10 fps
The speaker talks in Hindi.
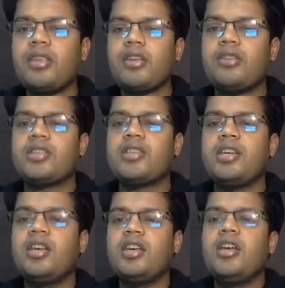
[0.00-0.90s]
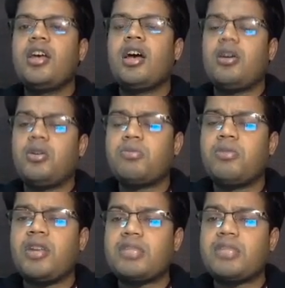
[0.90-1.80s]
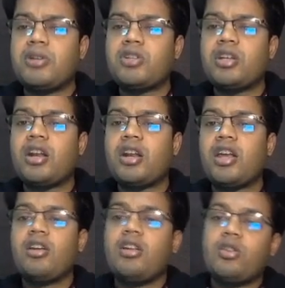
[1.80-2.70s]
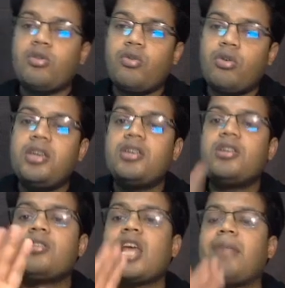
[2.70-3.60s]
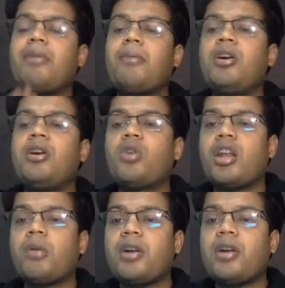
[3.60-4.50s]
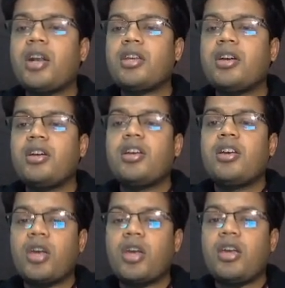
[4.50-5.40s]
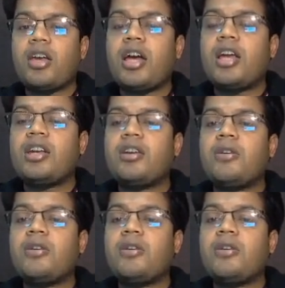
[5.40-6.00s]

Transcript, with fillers: जैसे कि आ, उसमें रेस्पिरेशन करना है तो वो भी सेल मेम्ब्रेन को करना पड़ रहा था ओके एंड